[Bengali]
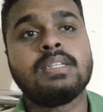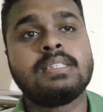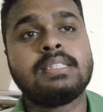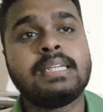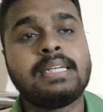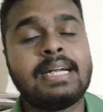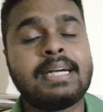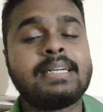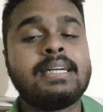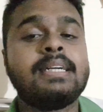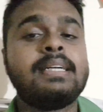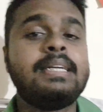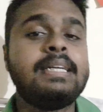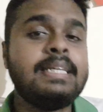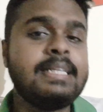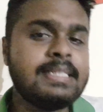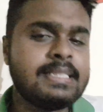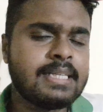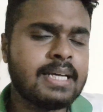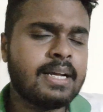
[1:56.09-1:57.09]
সেটা একটা
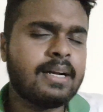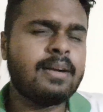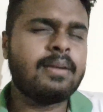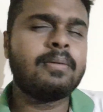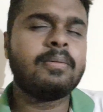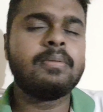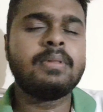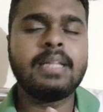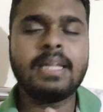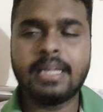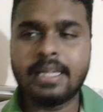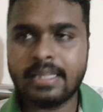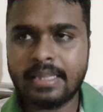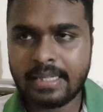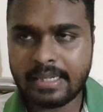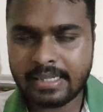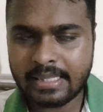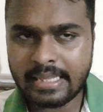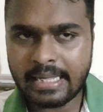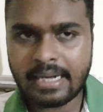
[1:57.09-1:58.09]
টিজার দেখে
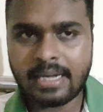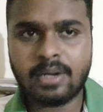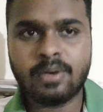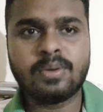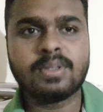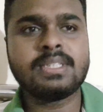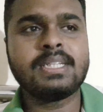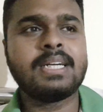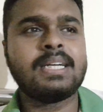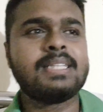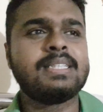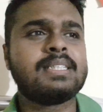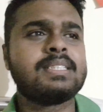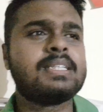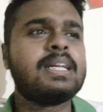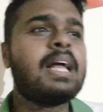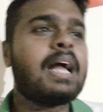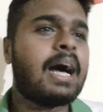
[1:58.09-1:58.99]
দেখে দেখানো হয়েছে এটা জাস্ট